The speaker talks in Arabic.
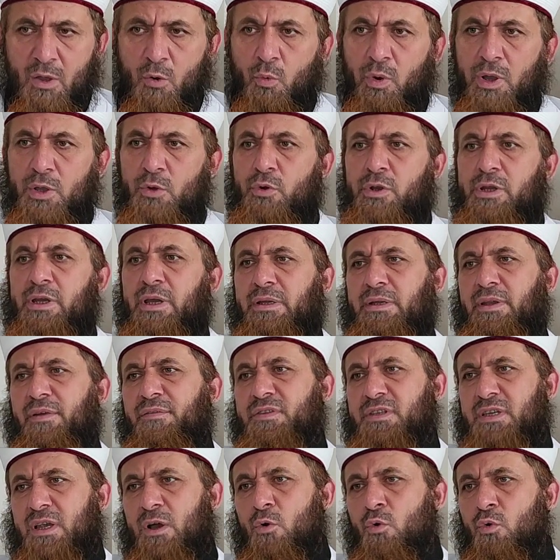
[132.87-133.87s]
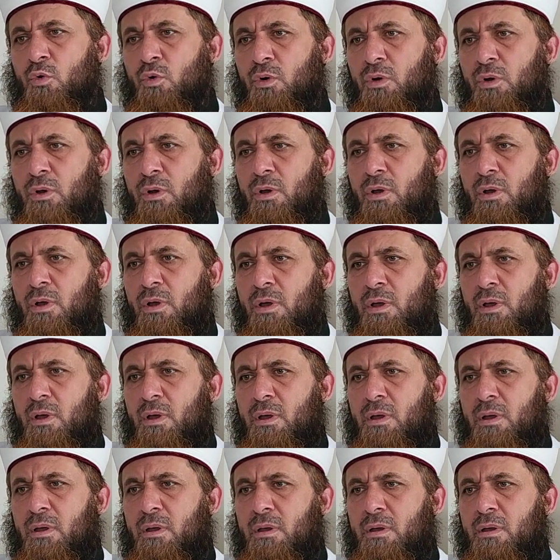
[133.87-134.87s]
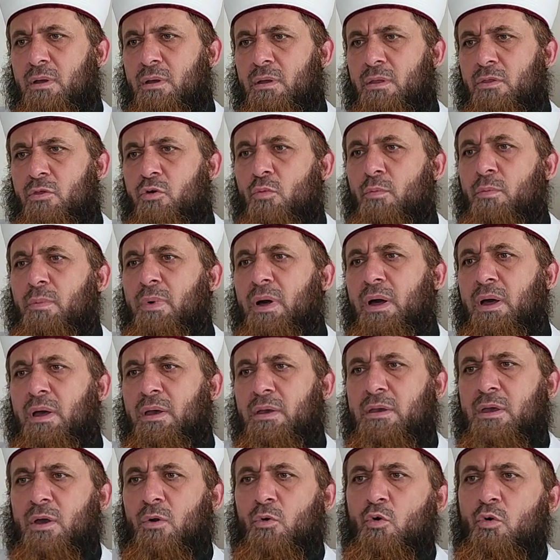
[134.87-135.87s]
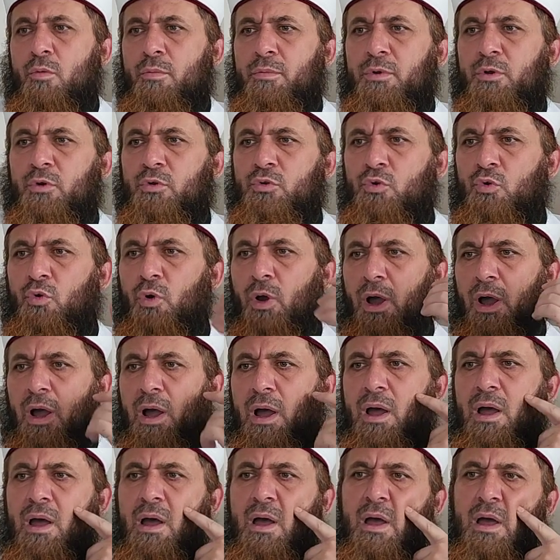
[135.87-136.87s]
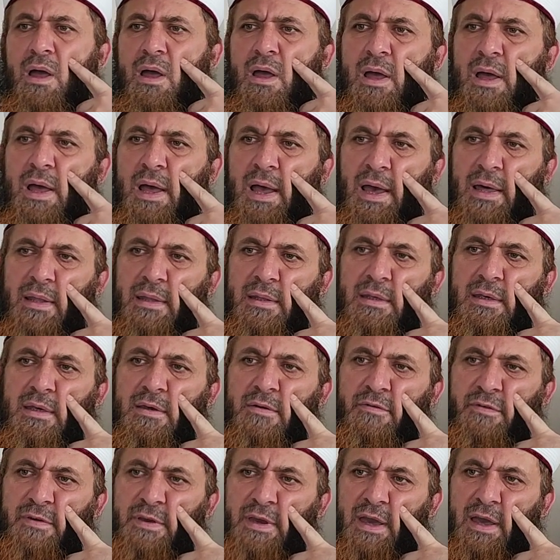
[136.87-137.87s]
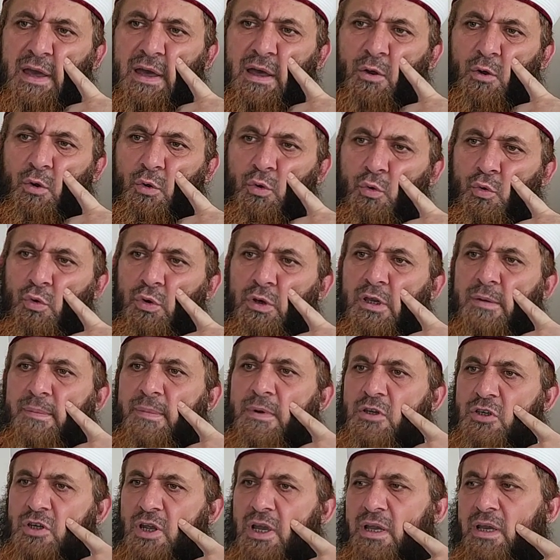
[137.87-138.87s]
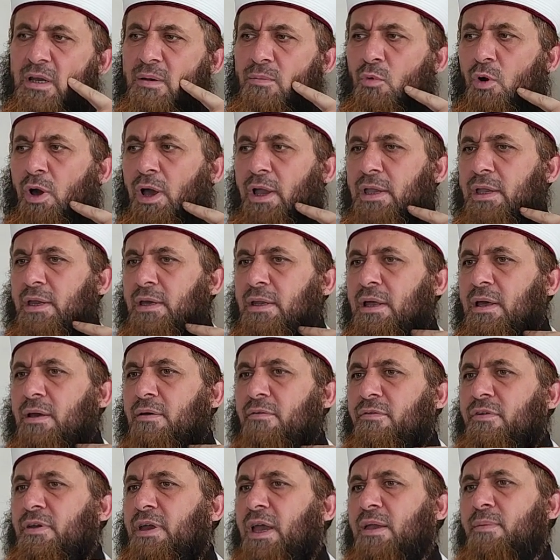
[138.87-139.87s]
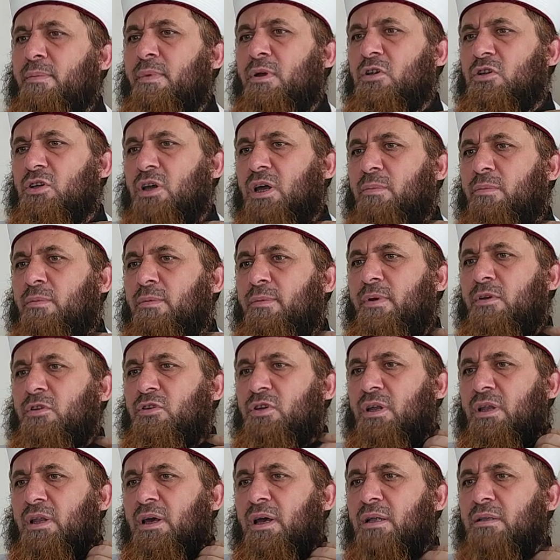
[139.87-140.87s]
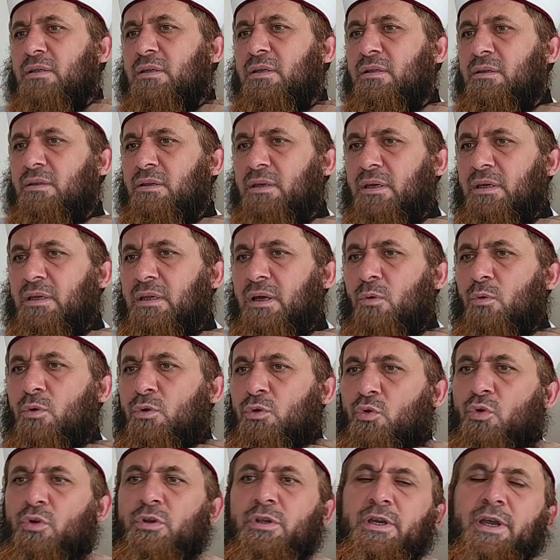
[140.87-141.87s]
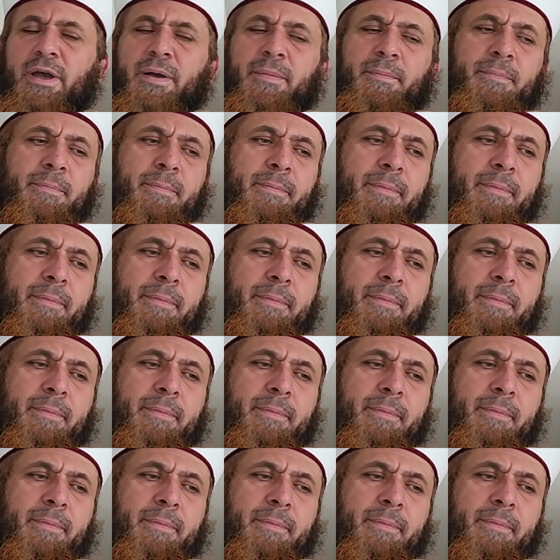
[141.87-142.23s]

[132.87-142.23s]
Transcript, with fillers: ويرهق نفسه ثم يقوم بأطروحة هذه فيها حلول لمشاكل معينة في أي مجال من مجالات الدين أو الدنيا